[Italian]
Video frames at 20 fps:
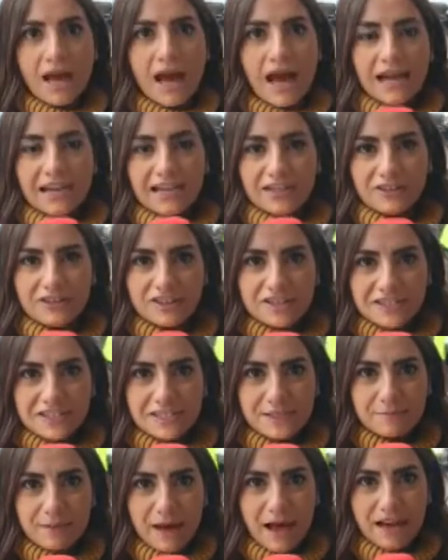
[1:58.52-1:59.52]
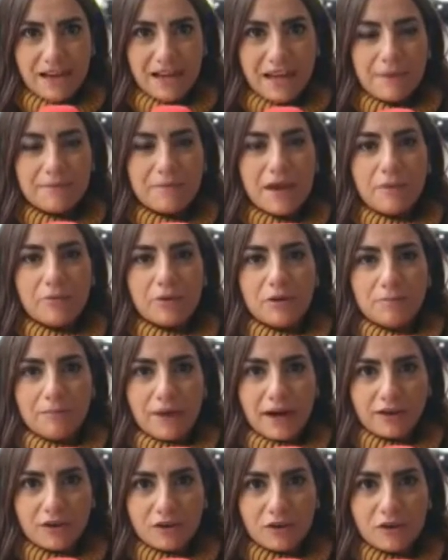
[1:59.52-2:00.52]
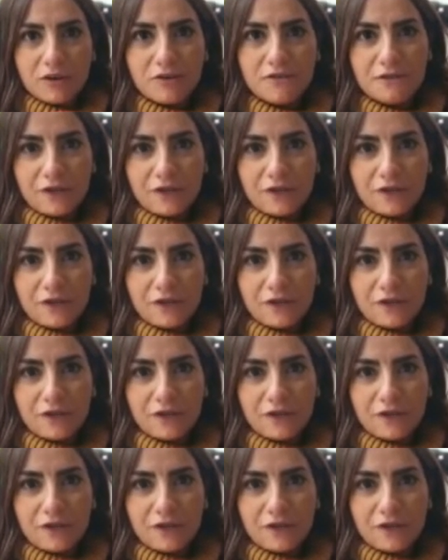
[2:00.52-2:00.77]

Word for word: Alle nostre spalle abbiamo il parco